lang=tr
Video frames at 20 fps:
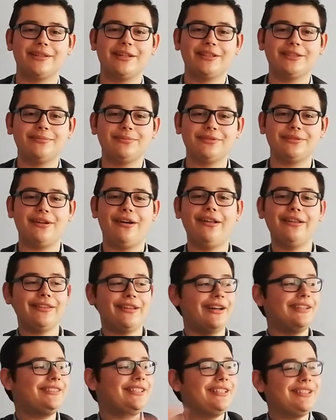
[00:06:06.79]
Rasmus
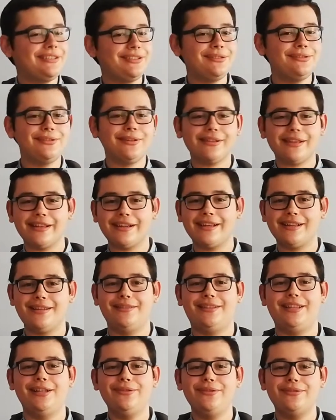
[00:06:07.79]
Allah'ın delisi diyorlar
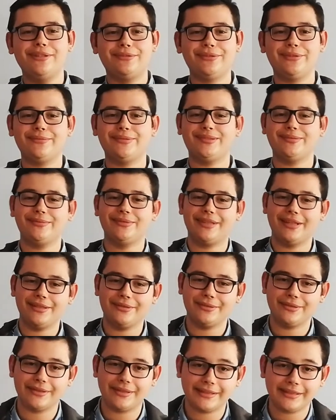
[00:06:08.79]
yani. Deli yönetiyor bizim ülkeyi
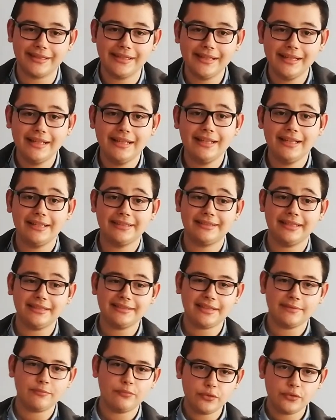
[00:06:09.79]
diyorlar. Evet. E
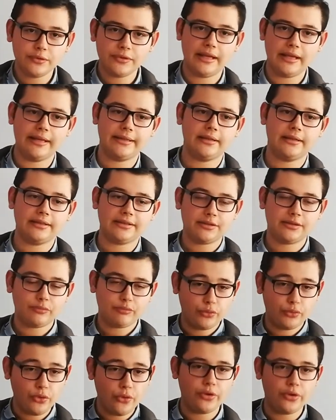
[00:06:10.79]
zaten bu yani
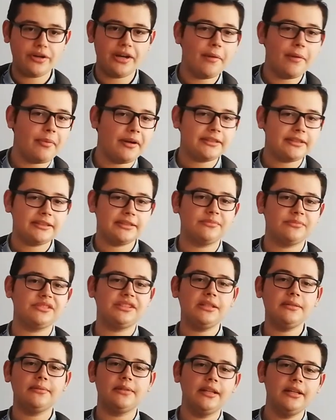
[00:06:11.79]
aslında bu örneğe
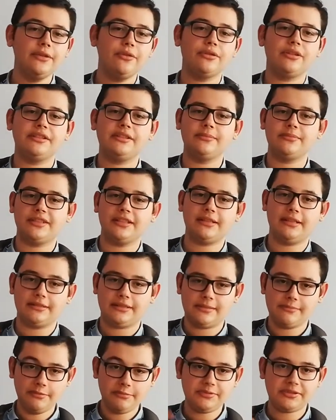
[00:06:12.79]
baktığımızda bile yönetimsel
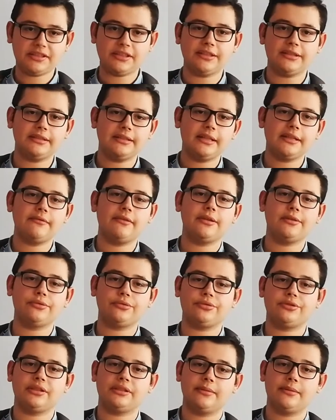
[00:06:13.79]
anlamda bir sıkıntılar var
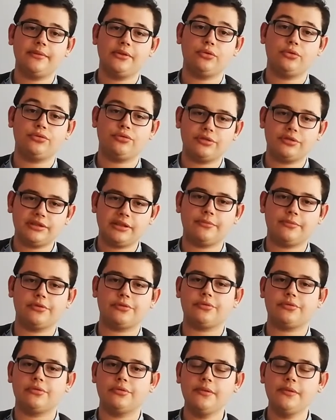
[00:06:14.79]
Rusya'da. Bir otorite
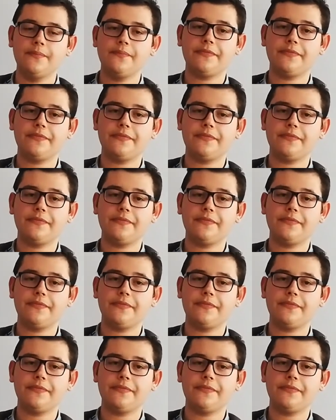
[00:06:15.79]
boşluğu.